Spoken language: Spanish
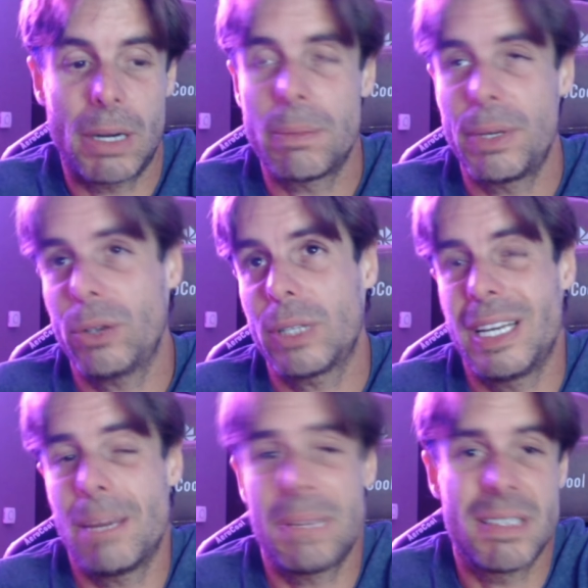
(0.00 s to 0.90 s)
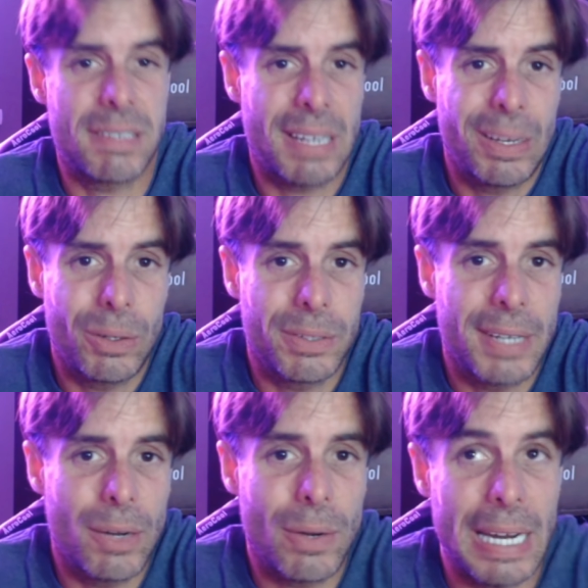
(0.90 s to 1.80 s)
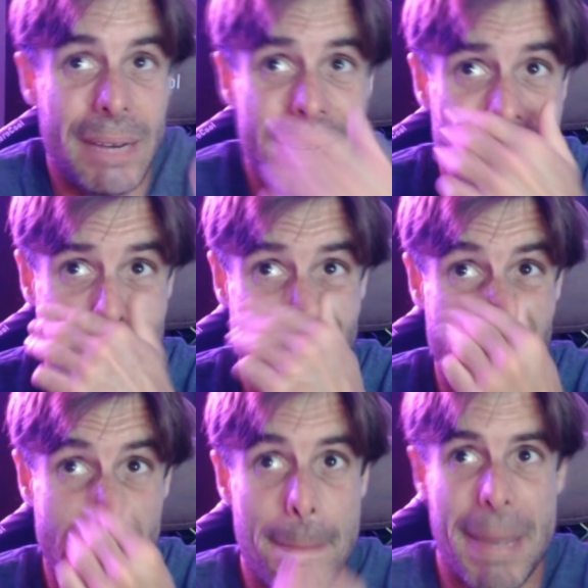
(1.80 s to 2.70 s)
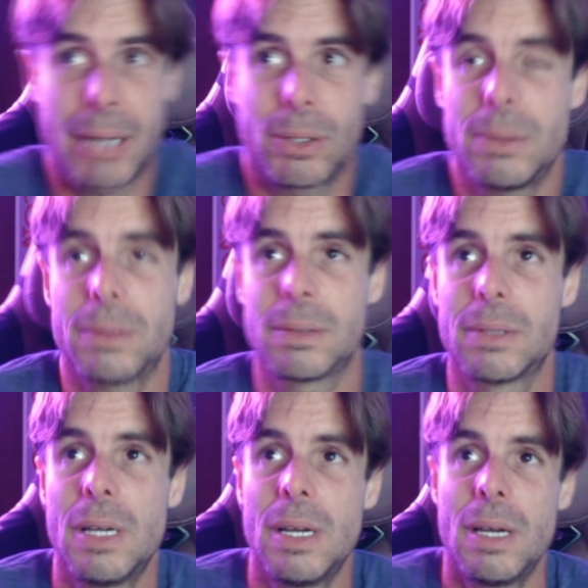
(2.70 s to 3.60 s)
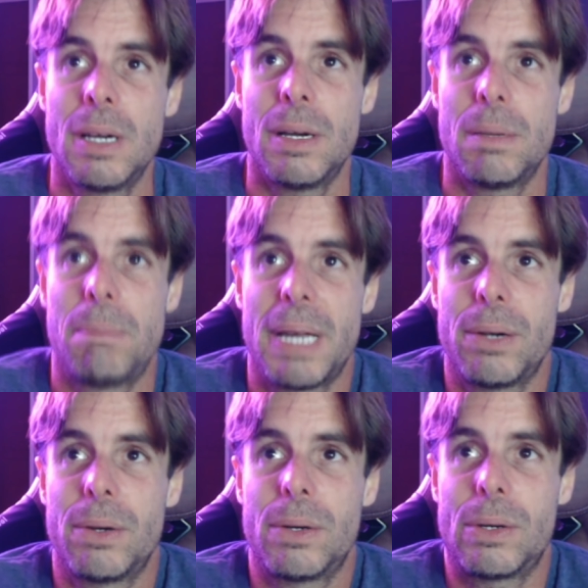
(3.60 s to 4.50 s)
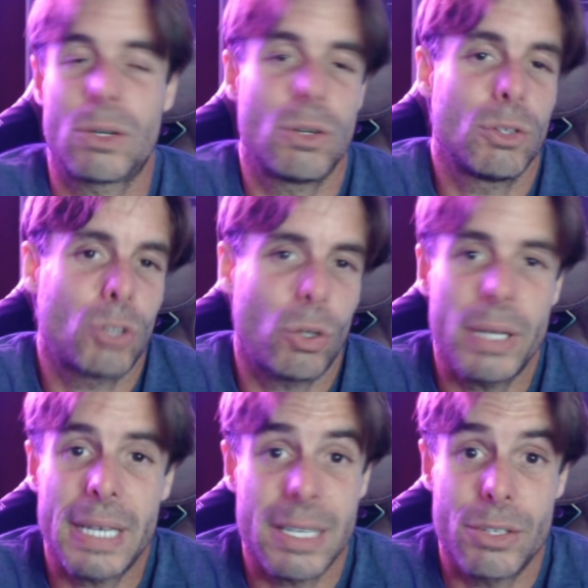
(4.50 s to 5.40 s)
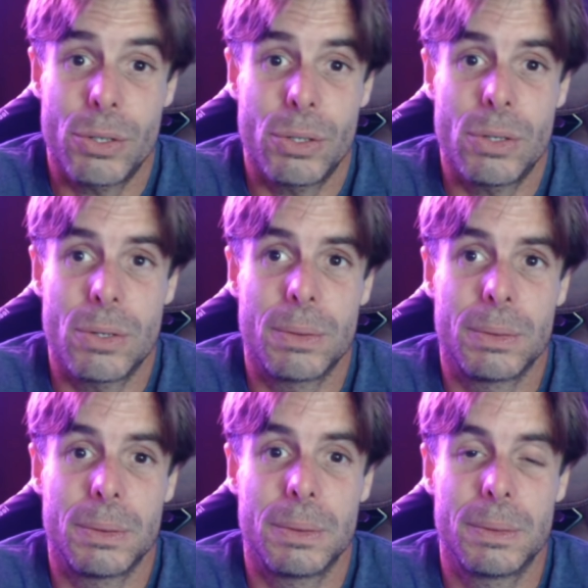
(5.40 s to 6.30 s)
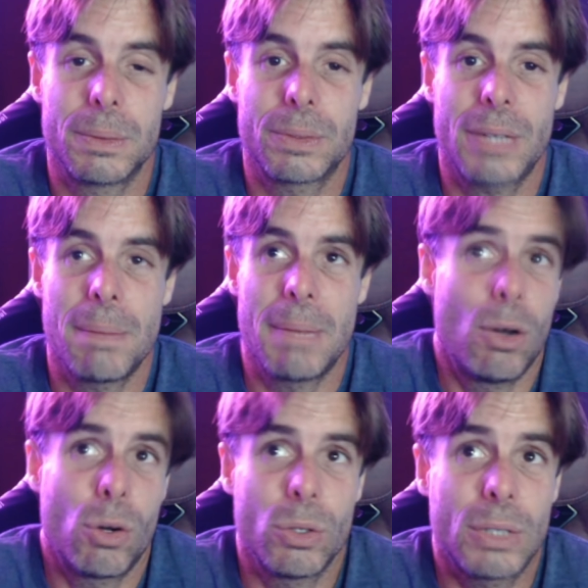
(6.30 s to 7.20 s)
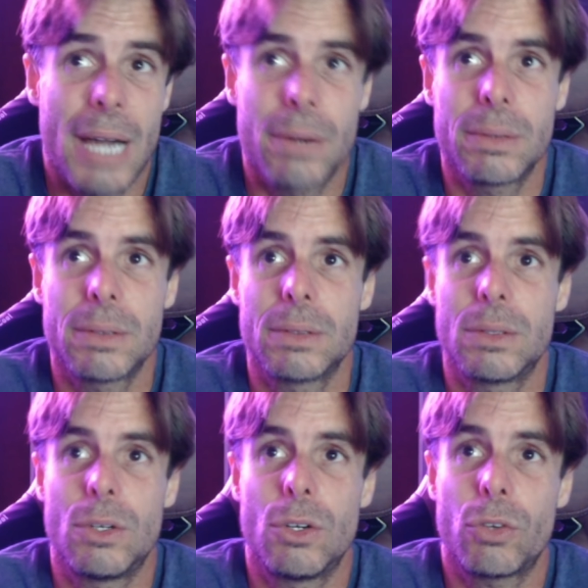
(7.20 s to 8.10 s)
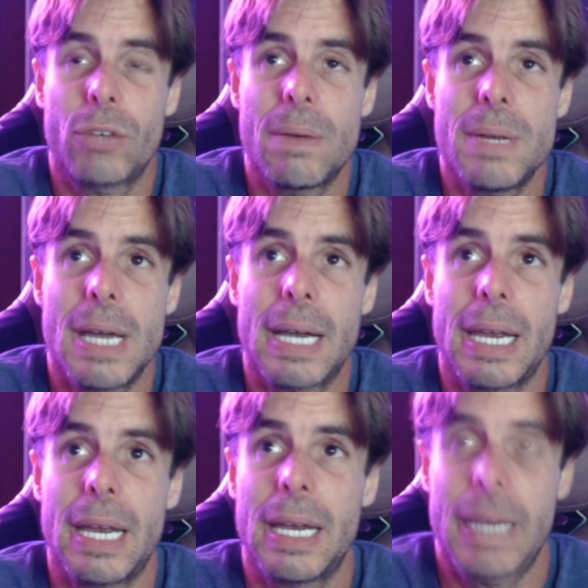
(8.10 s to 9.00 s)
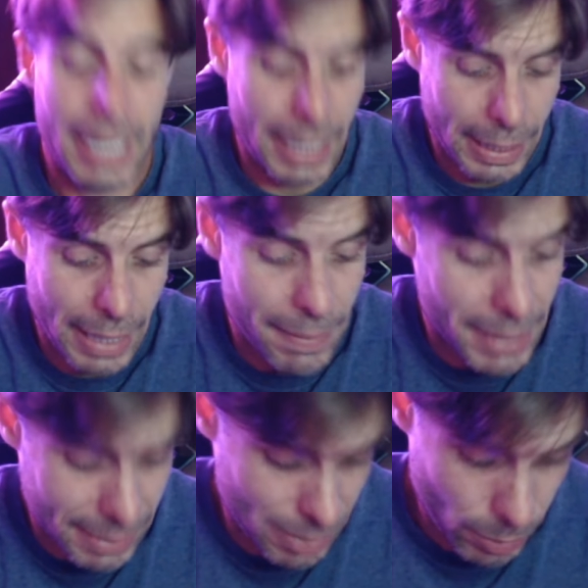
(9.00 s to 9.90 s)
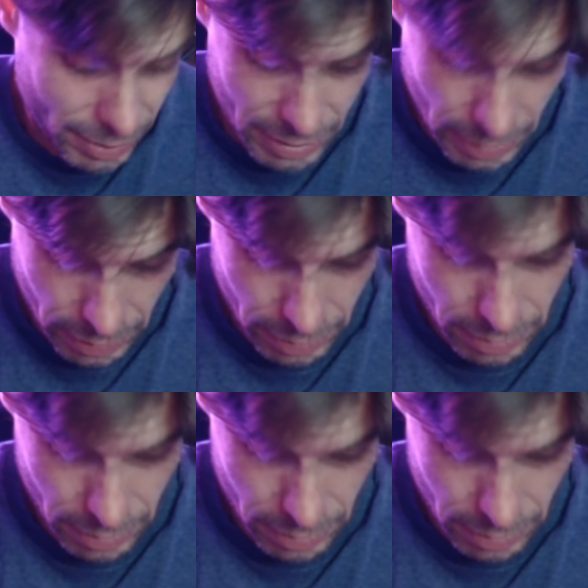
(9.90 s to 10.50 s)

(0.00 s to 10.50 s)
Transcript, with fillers: más o menos tenía pensado ya lo que iba a decir al respecto, pero con todo y que yo, o sea, me lo contaron, no sabía que, había sido así.